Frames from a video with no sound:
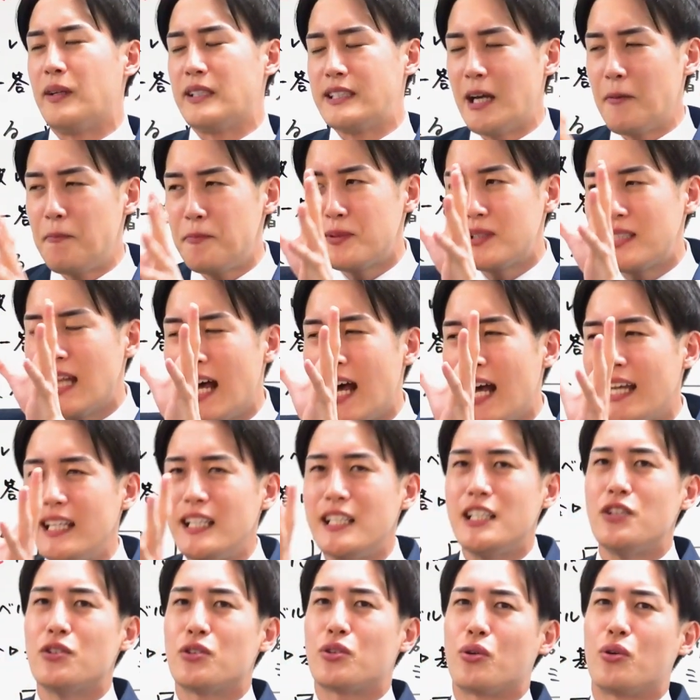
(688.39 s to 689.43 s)
まあ、チャプター
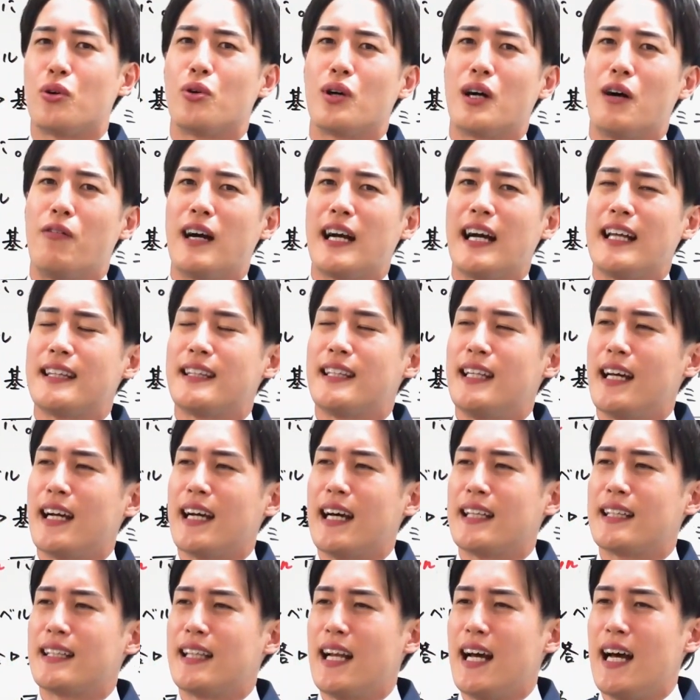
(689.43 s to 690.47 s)
1のところが分かってな
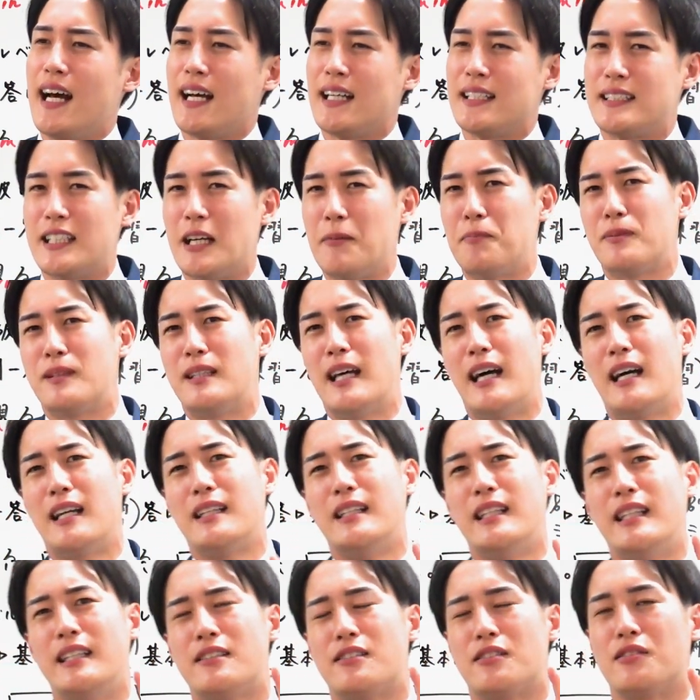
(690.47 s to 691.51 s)
かったら
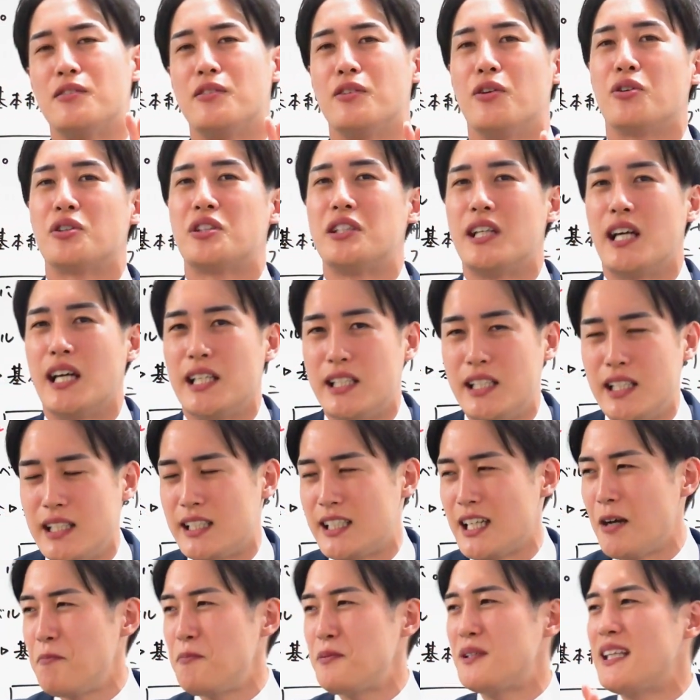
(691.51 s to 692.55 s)
チャプター2通用しないし
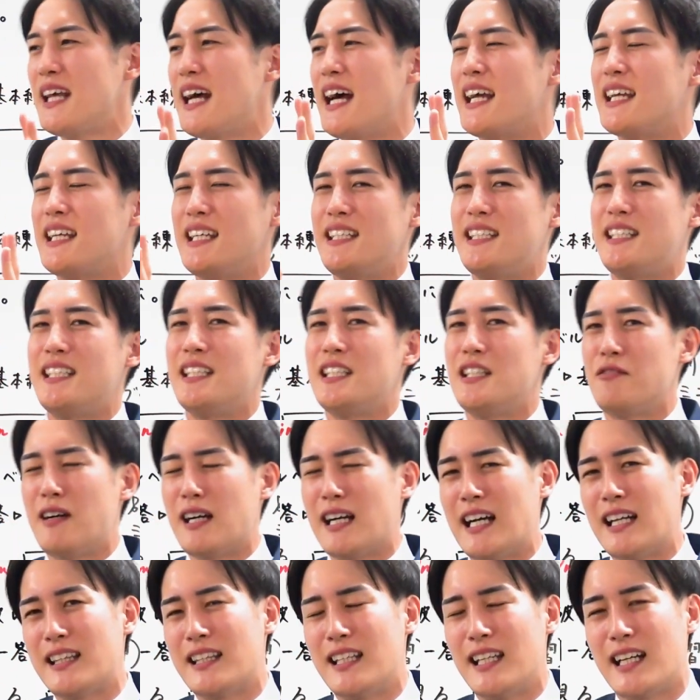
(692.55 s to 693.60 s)
チャプター1に
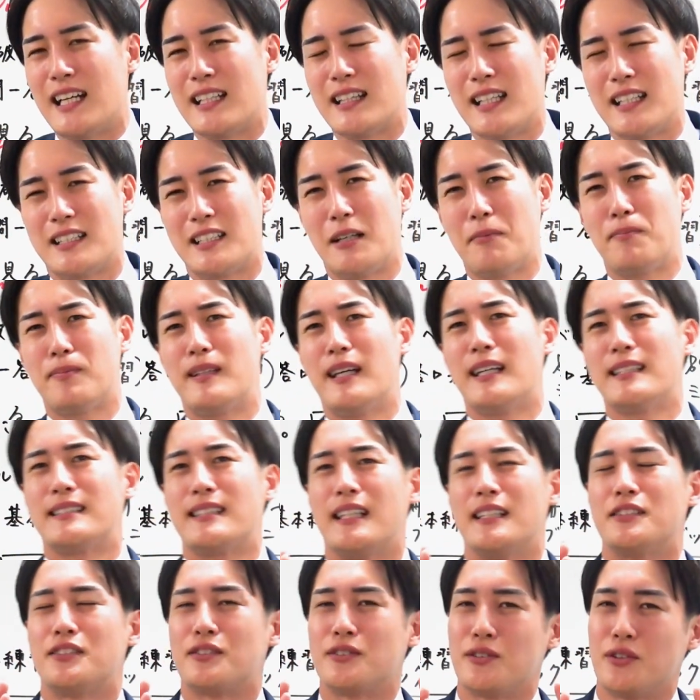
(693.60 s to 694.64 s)
分かってなかったらチャプター
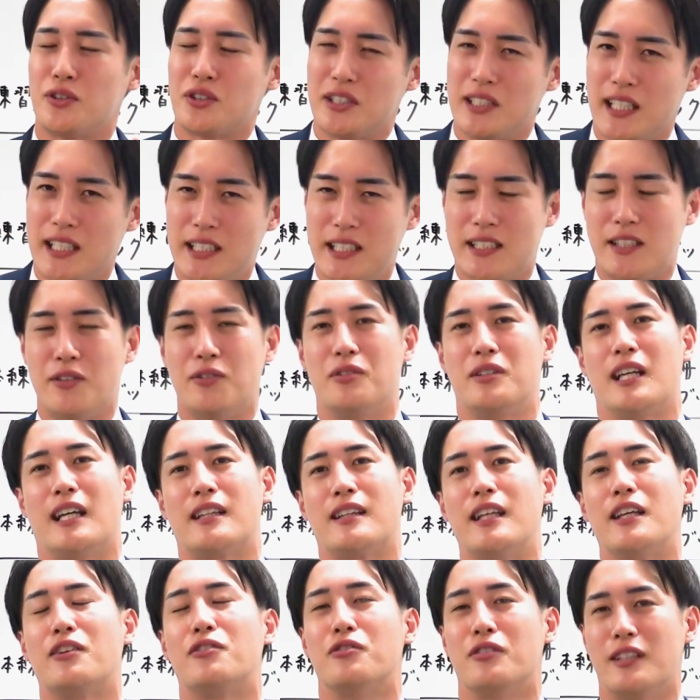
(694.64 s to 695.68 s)
3通用しないしっていうふうに
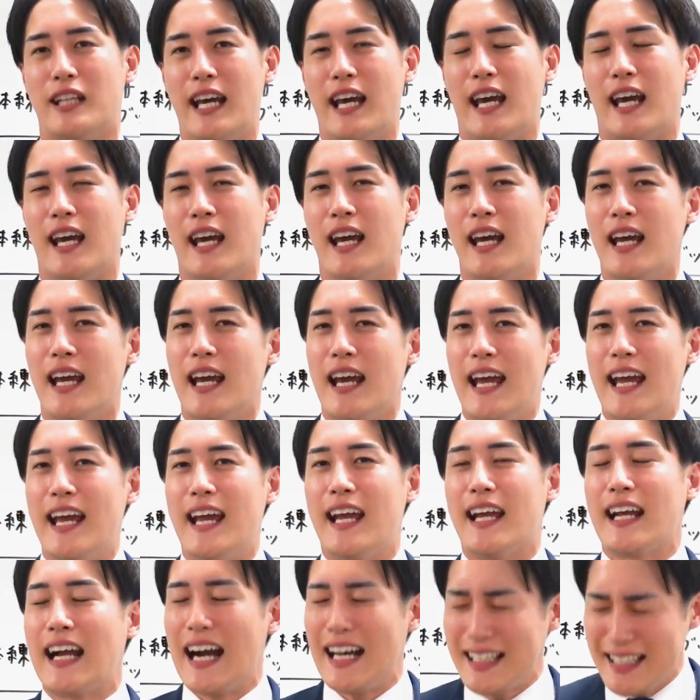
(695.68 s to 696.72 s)
なっていくんで、
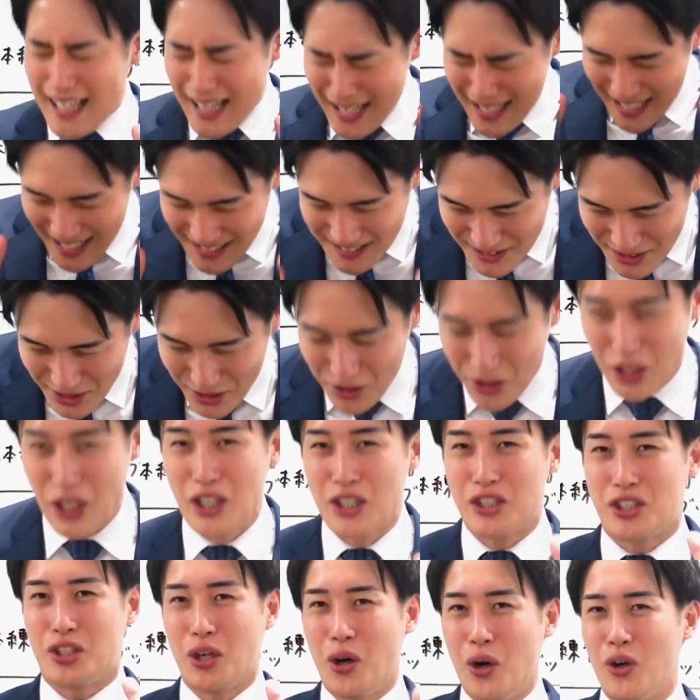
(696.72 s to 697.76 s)
えー、必ず
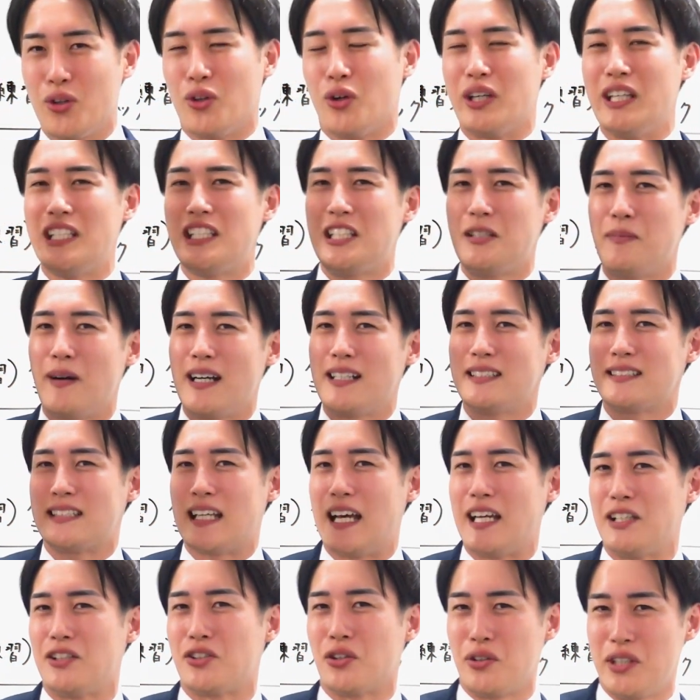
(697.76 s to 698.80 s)
章の一番
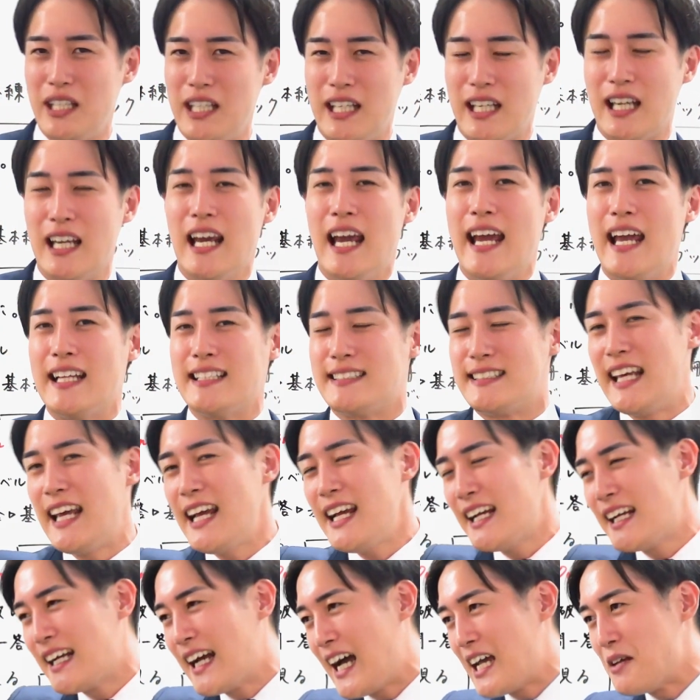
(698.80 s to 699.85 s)
最初に、えー、
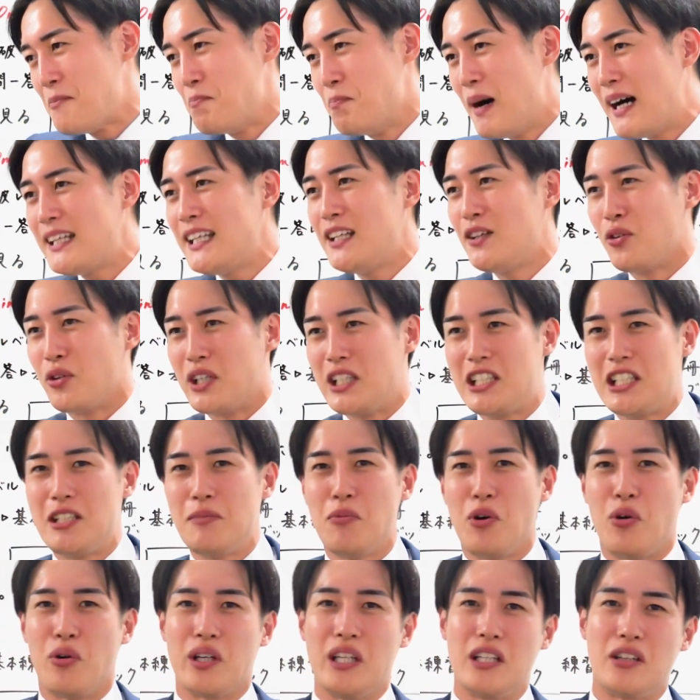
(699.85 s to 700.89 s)
前回までの一
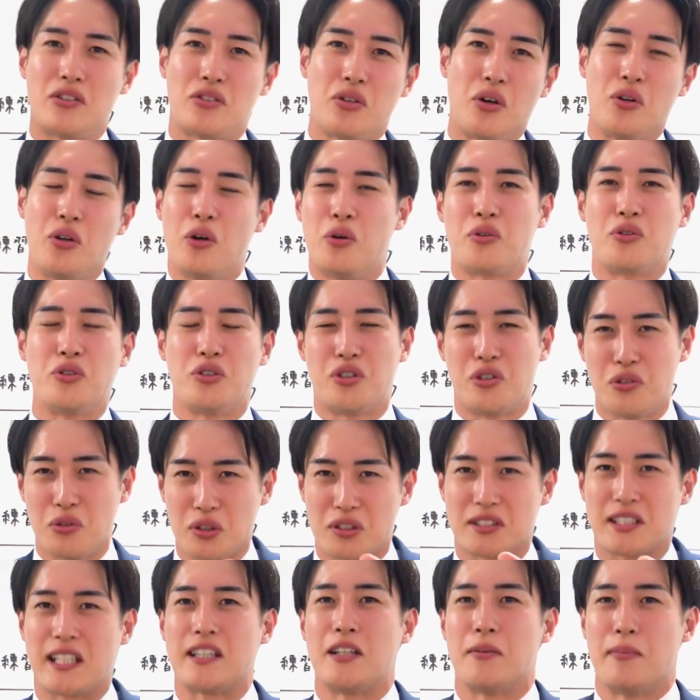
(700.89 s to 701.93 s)
問一答の復習
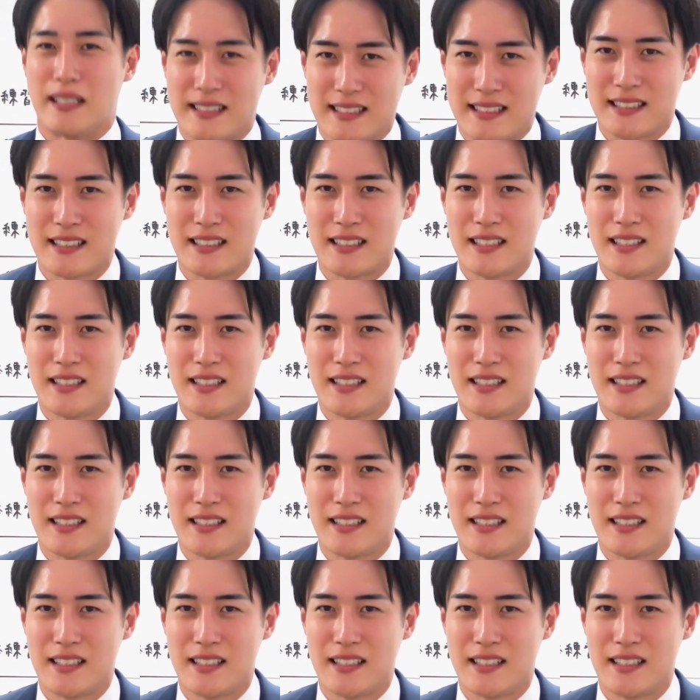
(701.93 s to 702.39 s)
をつけてます。